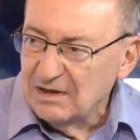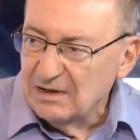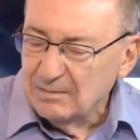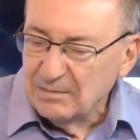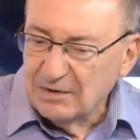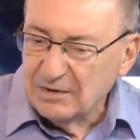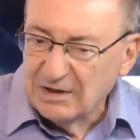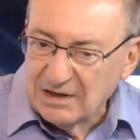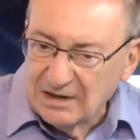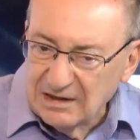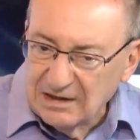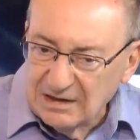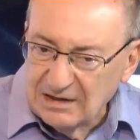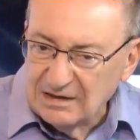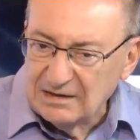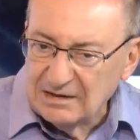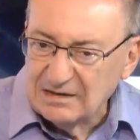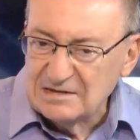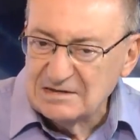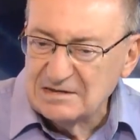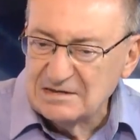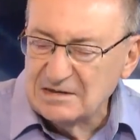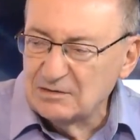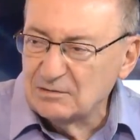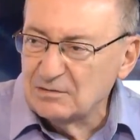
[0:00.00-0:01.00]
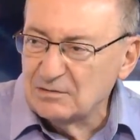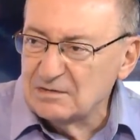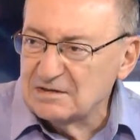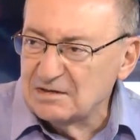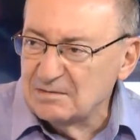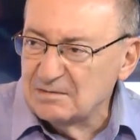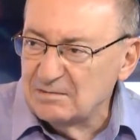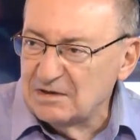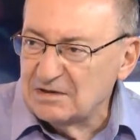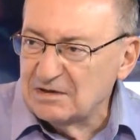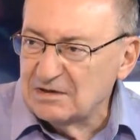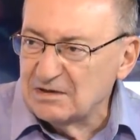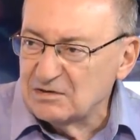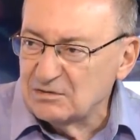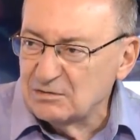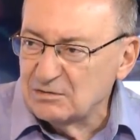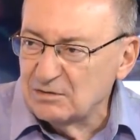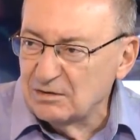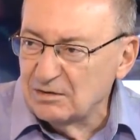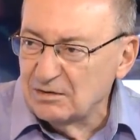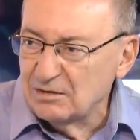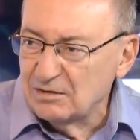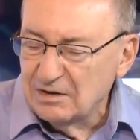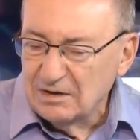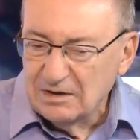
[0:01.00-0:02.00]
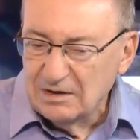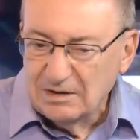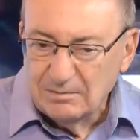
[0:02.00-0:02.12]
Параллельно следует заметить, что